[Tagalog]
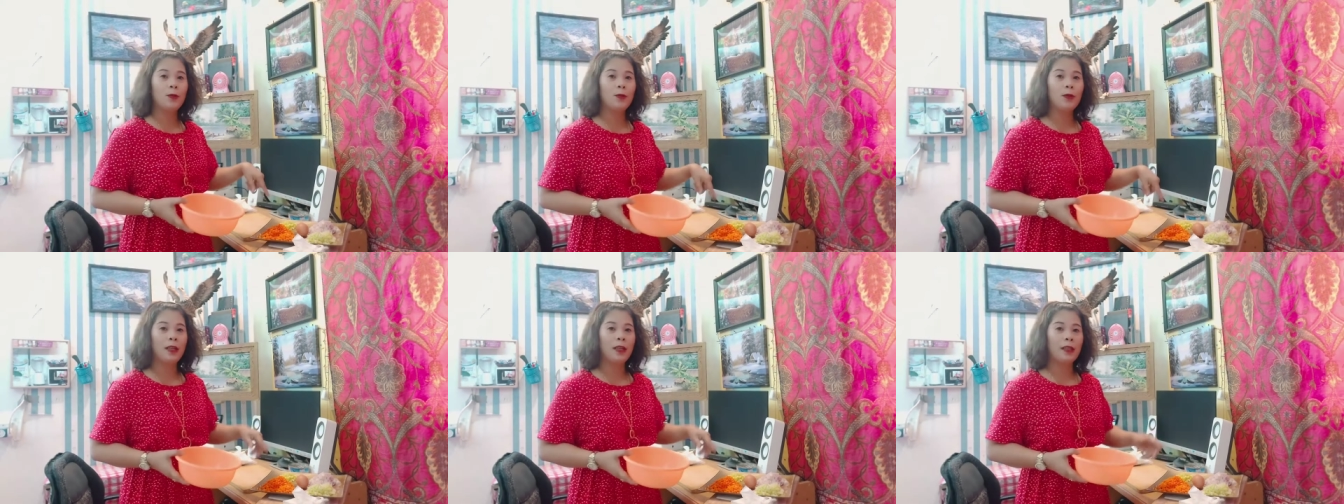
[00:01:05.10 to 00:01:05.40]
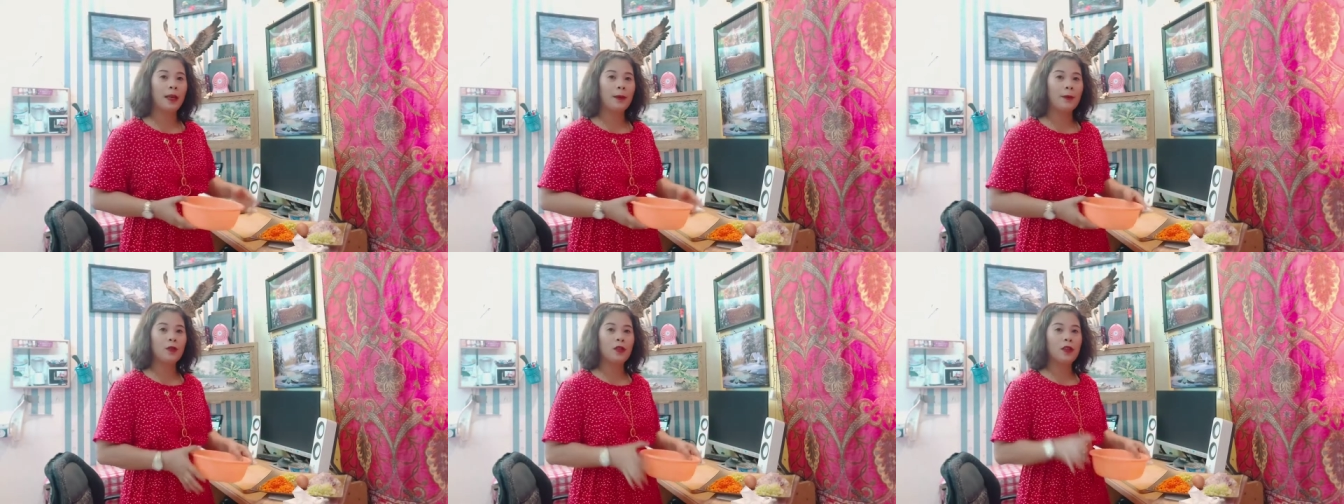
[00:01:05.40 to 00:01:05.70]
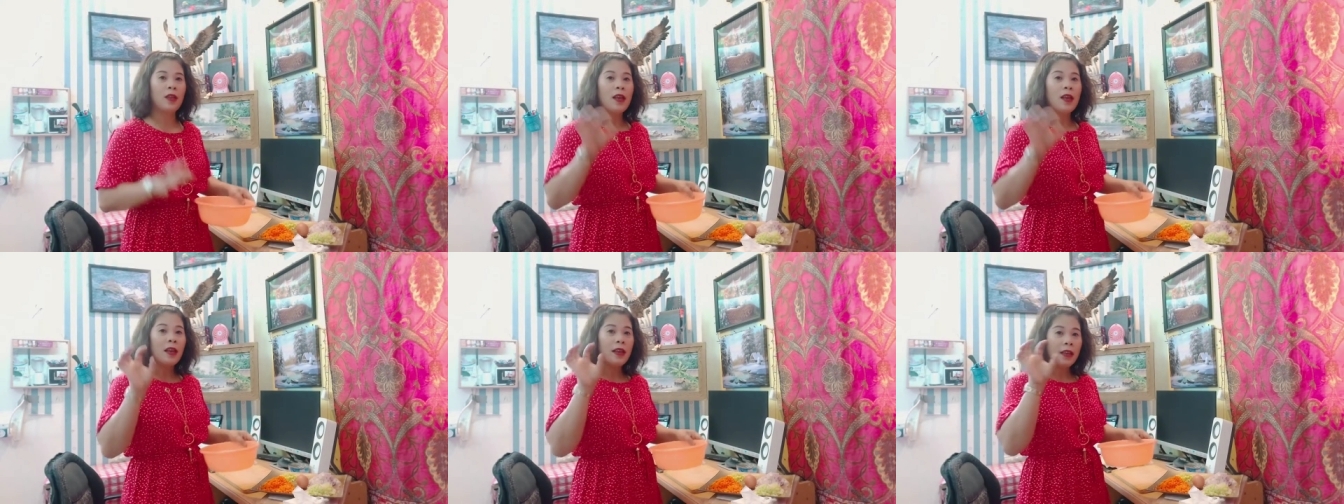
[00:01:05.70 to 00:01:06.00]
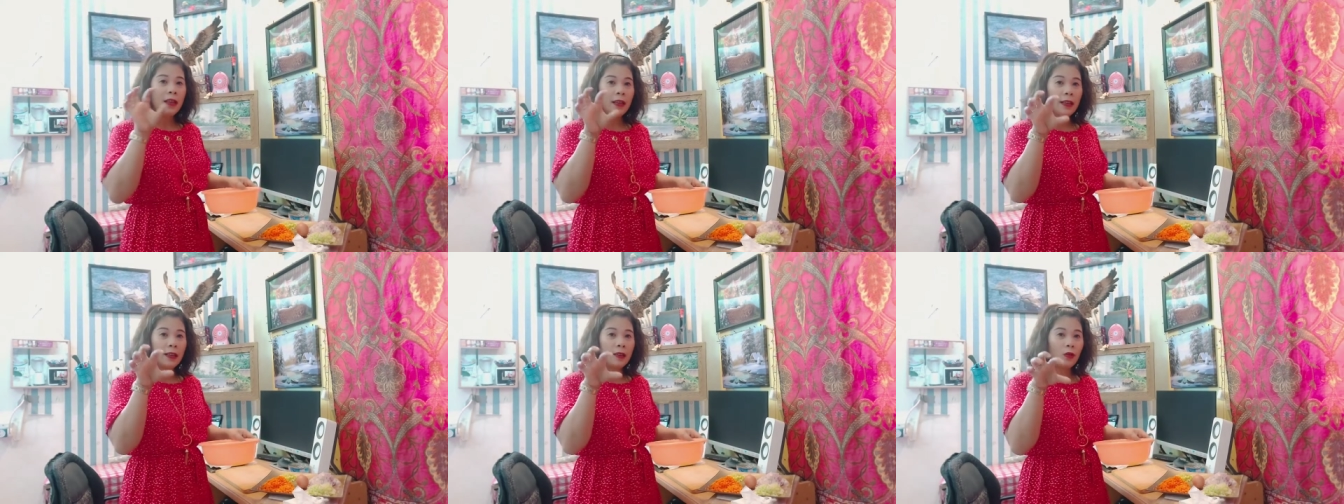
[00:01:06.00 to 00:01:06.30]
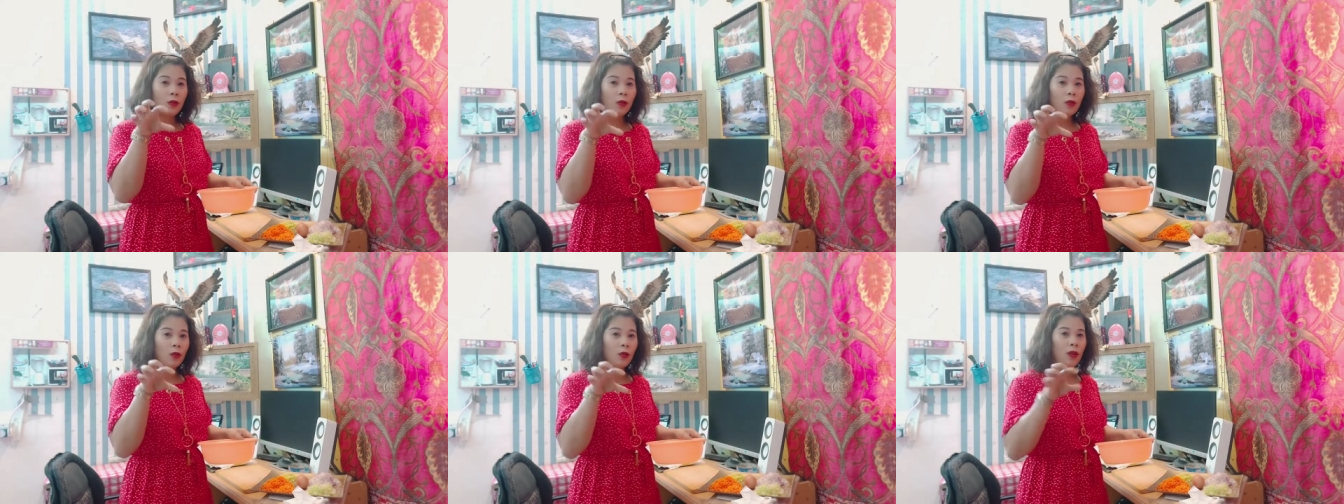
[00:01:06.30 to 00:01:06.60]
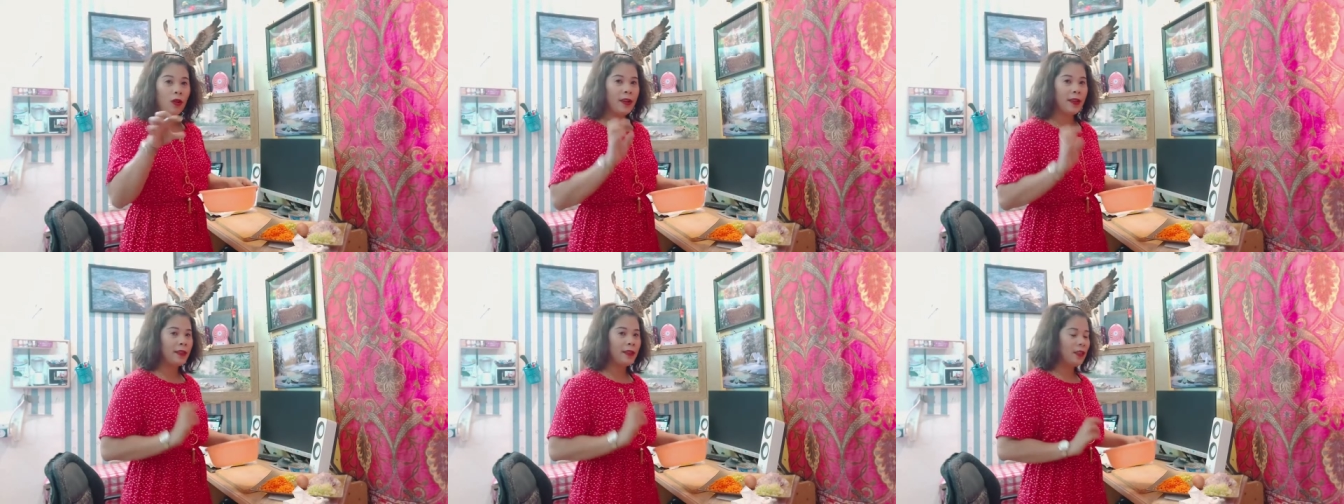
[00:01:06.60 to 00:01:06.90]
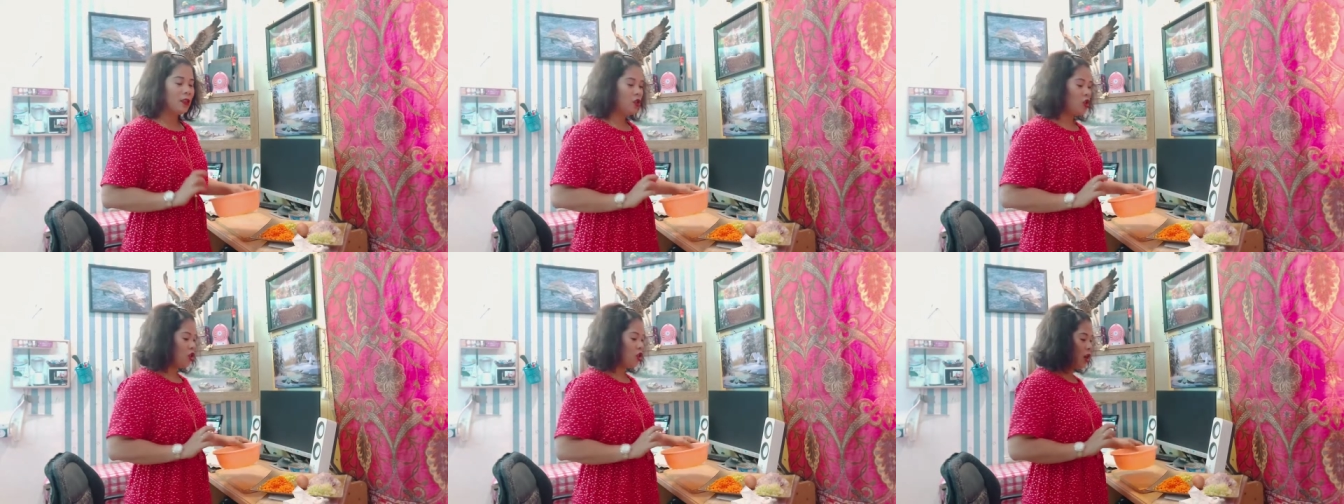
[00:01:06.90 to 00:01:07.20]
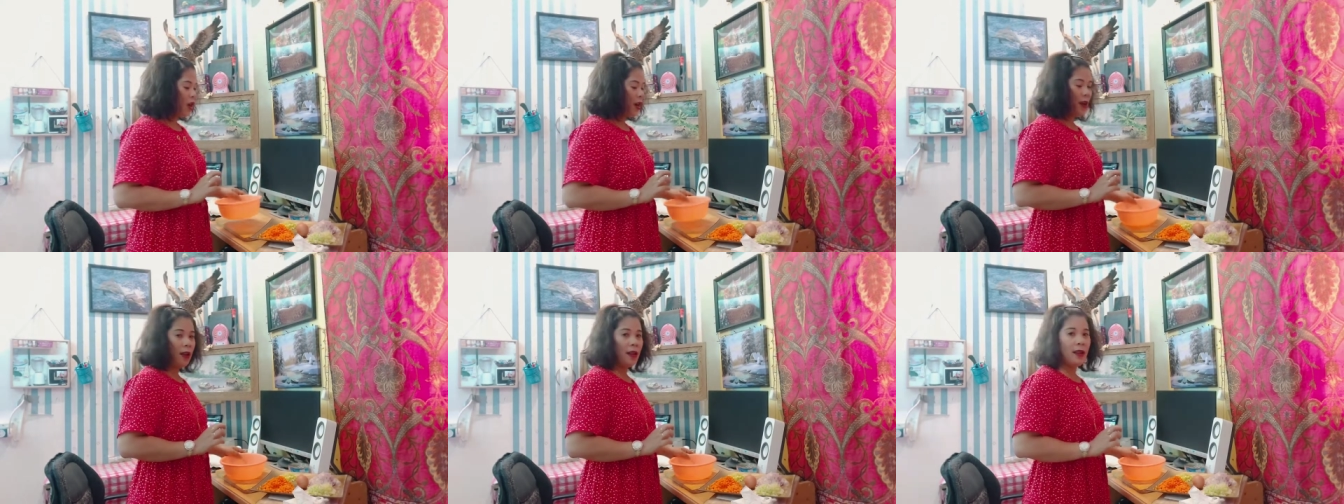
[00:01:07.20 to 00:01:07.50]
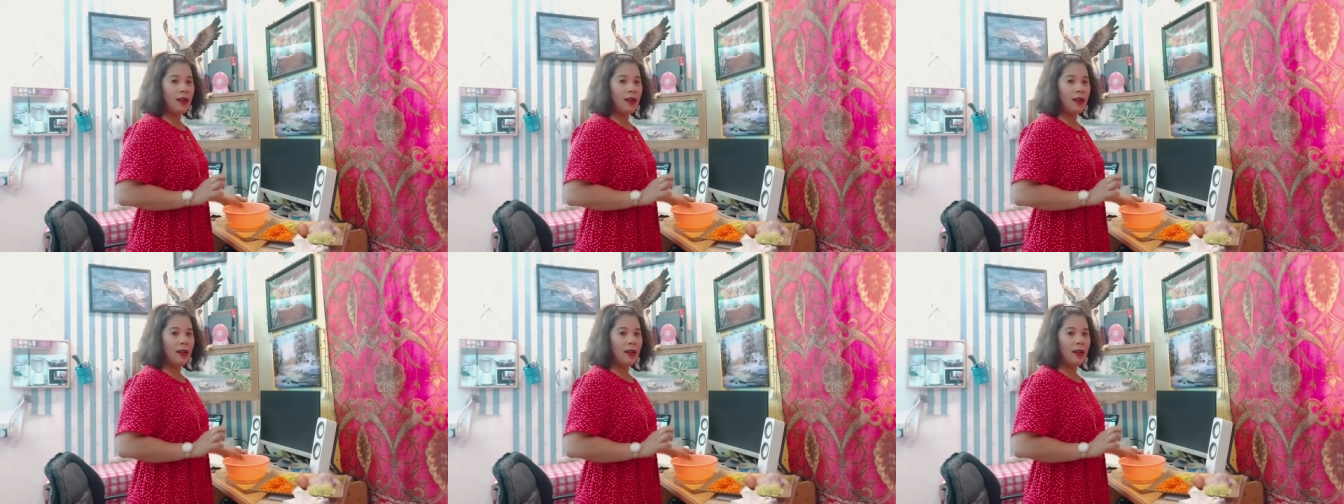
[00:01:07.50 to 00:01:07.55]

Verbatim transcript: tuna tapos iro-roll natin siya.